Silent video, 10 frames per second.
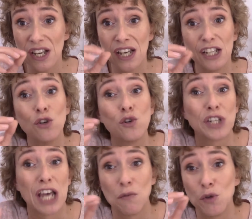io lo
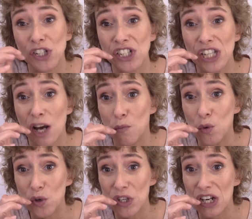chiamo che si
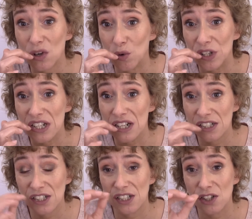ammucchia qui e
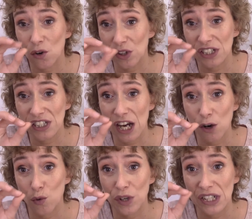si, no, e si ha
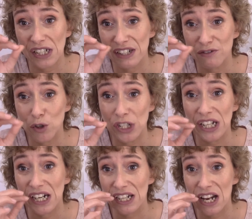quei, quei, quei
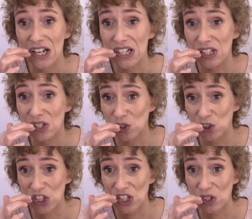granelli di
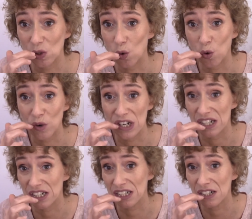rossetto o quella
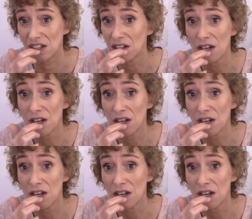riga